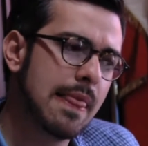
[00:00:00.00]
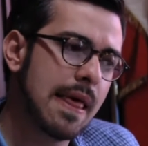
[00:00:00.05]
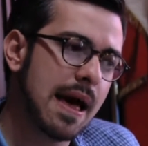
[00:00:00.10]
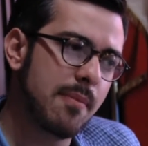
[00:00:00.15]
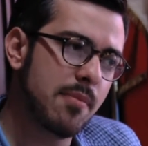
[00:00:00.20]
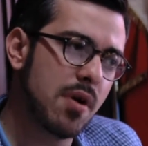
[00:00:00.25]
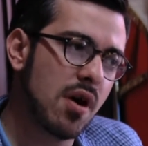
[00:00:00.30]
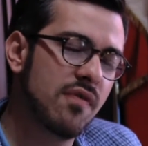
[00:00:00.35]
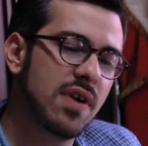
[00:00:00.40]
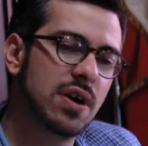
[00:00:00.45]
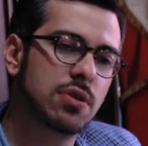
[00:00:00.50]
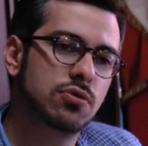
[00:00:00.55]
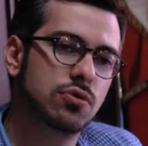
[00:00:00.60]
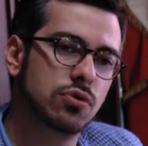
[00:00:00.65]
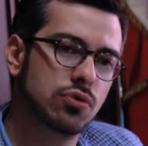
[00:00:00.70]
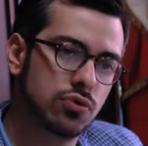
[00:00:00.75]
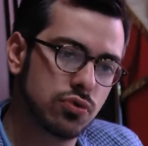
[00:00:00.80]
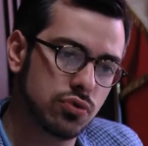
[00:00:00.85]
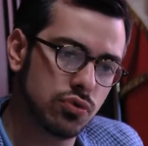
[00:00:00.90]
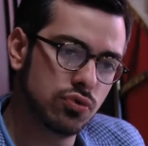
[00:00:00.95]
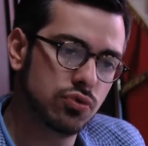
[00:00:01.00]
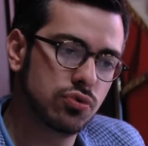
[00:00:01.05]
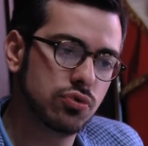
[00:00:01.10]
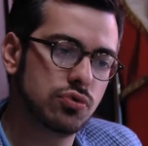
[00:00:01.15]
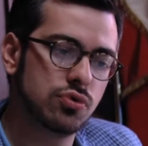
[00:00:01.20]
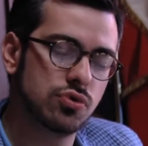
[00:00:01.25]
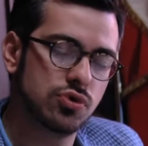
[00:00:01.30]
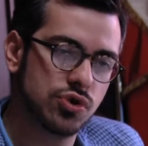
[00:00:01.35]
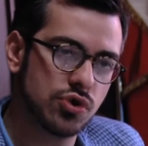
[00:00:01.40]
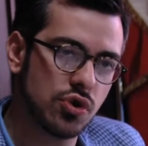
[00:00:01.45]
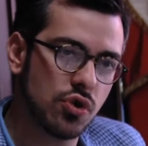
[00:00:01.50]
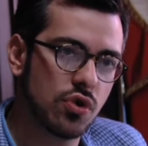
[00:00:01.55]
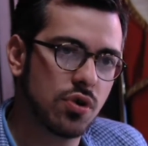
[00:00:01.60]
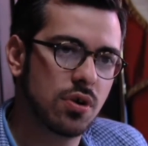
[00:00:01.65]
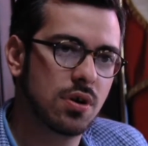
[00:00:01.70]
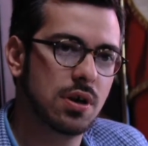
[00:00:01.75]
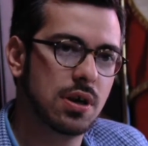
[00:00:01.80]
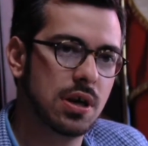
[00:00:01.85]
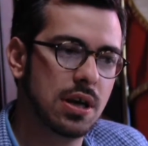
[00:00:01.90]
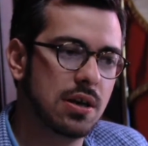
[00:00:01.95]
abbiamo fatto tutto
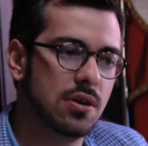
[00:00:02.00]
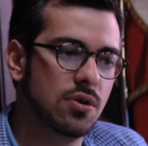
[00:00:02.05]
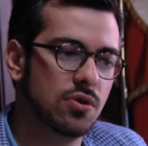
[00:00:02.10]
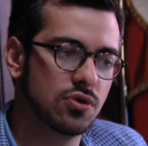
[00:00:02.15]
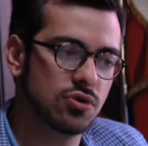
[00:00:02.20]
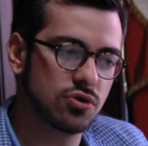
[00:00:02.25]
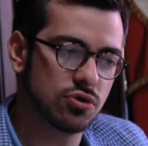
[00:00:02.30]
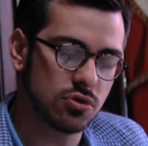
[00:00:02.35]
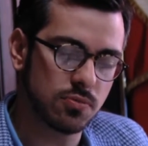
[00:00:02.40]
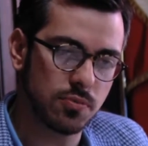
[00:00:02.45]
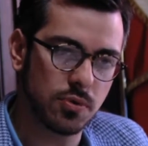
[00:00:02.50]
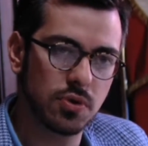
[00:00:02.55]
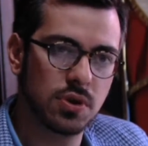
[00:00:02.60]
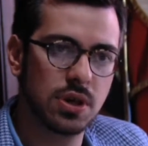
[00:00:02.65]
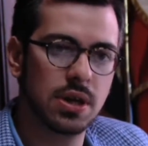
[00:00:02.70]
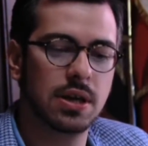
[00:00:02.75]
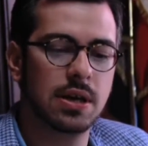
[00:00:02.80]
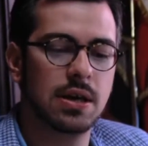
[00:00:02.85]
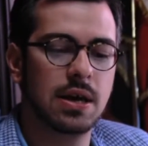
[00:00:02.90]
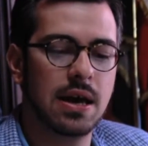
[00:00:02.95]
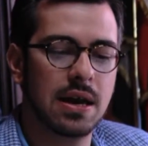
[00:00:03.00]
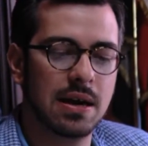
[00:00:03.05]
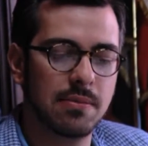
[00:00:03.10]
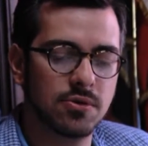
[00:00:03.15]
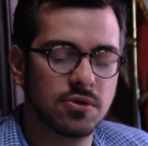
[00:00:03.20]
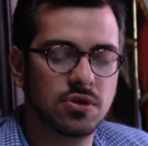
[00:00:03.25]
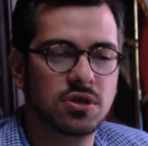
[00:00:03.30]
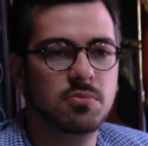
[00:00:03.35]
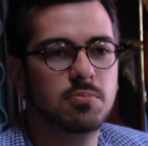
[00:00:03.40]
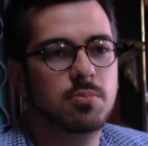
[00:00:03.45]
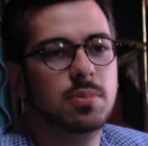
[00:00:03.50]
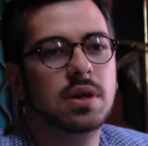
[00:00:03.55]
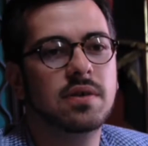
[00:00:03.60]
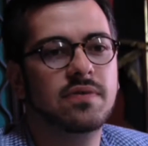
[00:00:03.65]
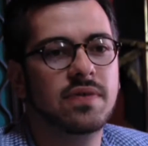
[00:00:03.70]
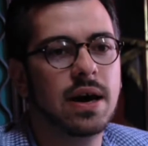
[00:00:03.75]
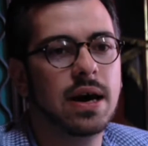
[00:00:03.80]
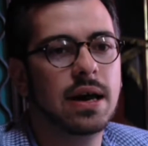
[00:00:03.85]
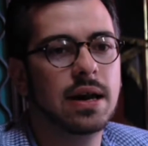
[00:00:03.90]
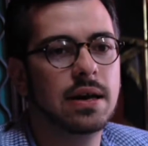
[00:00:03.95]
ciò che in nostro potere era possibile
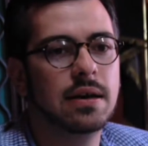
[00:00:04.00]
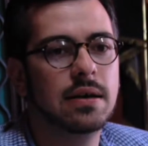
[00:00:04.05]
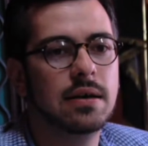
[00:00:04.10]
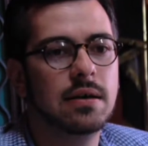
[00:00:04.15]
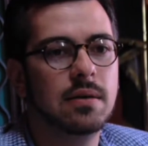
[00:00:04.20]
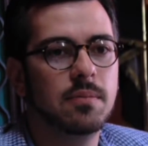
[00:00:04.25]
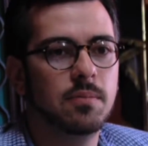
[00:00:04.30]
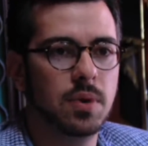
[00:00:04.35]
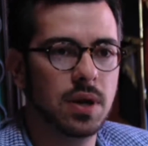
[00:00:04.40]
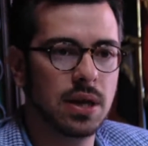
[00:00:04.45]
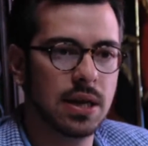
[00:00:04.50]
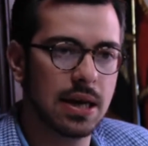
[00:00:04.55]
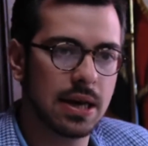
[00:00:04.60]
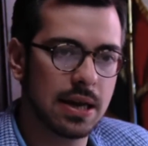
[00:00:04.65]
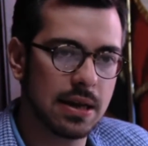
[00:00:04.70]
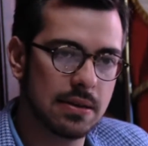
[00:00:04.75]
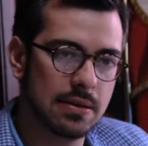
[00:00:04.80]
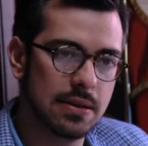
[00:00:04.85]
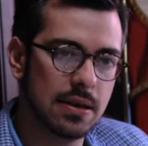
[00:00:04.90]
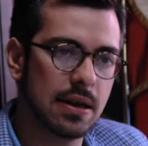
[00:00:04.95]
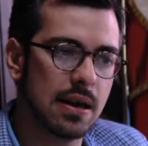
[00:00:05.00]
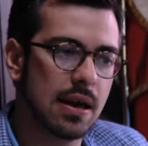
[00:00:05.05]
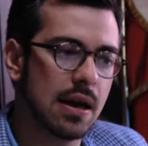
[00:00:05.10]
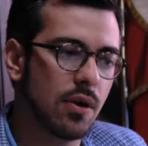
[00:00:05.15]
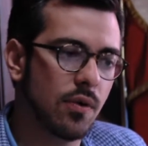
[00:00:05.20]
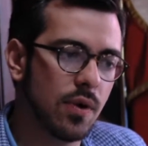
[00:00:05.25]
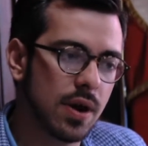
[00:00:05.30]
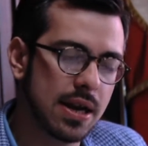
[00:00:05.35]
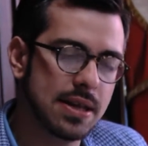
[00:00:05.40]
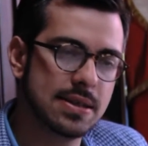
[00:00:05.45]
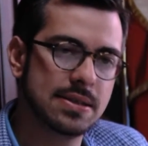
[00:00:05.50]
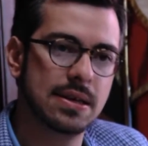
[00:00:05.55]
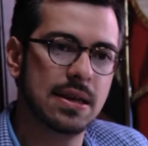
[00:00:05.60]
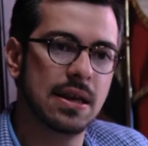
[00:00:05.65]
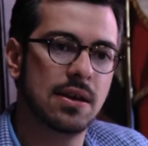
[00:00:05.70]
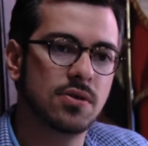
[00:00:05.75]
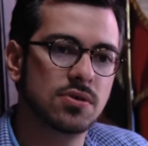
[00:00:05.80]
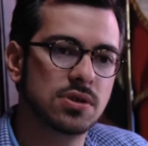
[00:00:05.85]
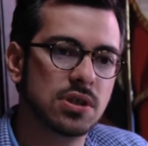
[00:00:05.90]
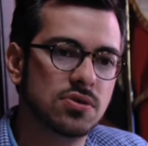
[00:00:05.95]
fare per garantire la coerenza
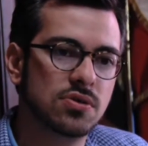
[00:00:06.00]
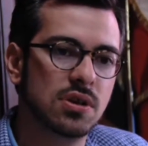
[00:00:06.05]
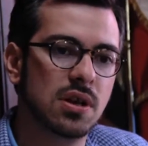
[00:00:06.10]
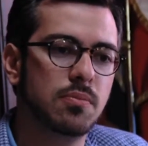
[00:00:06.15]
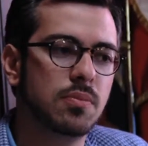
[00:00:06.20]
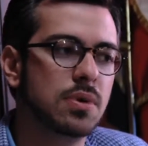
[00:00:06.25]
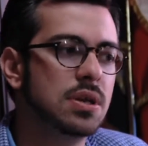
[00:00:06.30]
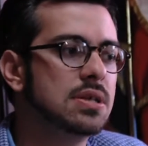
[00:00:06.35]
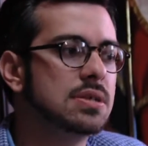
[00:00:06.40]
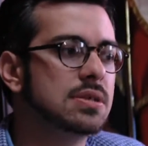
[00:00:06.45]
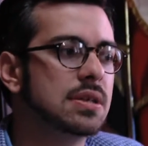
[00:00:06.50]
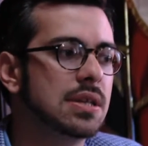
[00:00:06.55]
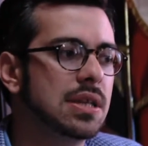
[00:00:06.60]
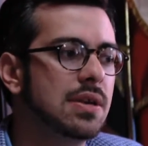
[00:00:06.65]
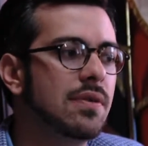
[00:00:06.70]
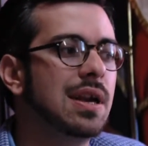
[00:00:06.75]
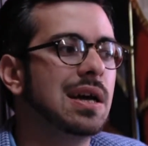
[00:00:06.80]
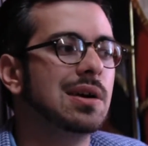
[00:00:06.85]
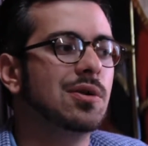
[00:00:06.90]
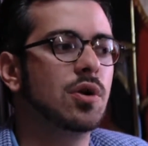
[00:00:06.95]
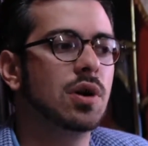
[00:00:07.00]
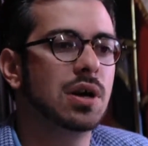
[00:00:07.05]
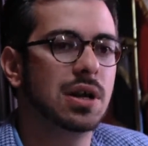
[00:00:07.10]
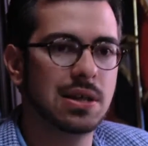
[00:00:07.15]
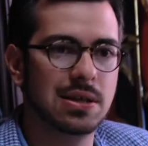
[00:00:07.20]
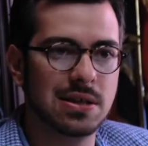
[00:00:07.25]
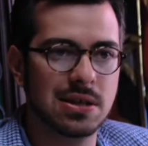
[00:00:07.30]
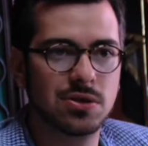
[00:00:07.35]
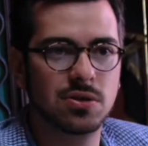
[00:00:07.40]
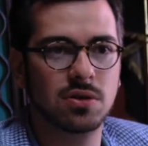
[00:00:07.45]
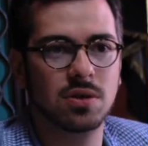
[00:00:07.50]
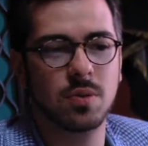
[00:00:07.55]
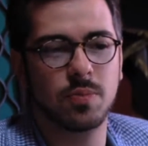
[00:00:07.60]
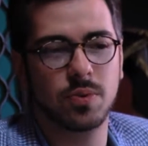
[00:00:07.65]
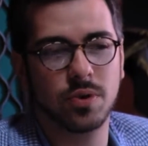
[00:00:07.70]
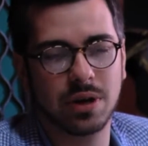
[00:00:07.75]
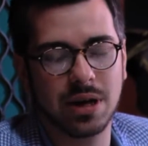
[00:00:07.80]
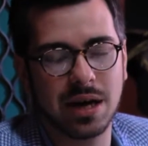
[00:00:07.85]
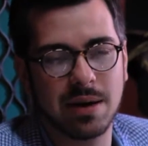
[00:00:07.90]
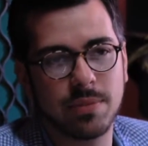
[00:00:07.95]
della nostra azione amministrativa e la concretizzazione del
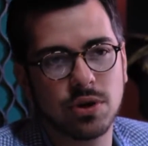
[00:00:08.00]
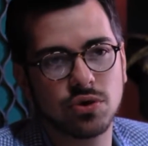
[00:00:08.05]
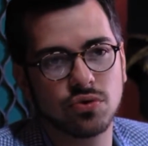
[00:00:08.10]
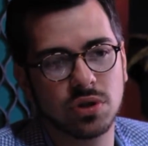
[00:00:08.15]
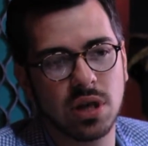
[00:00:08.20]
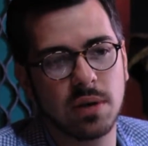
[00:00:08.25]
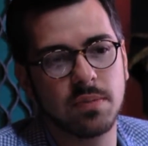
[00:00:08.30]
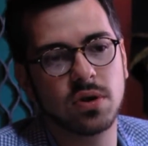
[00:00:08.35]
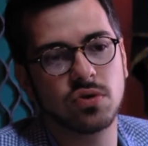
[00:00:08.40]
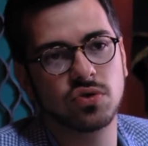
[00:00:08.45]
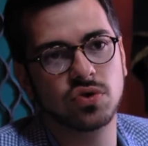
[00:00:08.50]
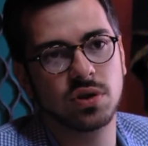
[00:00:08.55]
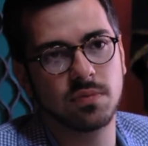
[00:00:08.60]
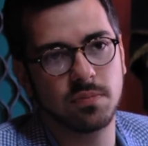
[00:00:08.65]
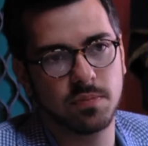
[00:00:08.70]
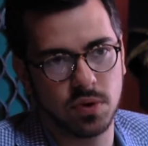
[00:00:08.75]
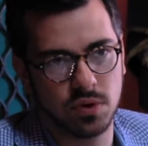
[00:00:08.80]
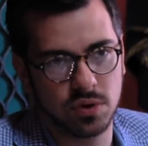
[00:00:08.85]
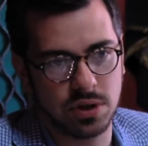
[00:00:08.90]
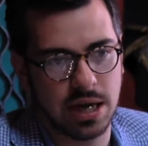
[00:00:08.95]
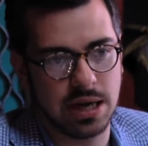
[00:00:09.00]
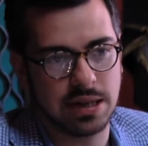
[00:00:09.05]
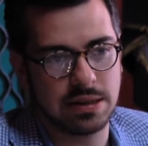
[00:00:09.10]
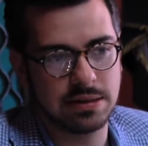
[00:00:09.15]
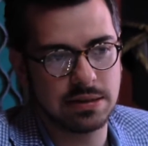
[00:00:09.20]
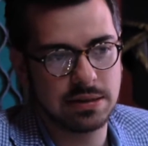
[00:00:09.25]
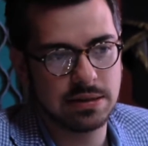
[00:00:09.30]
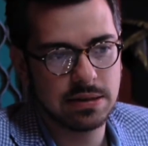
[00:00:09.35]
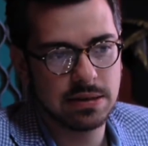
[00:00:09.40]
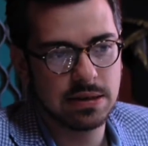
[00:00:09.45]
programma su temi così importanti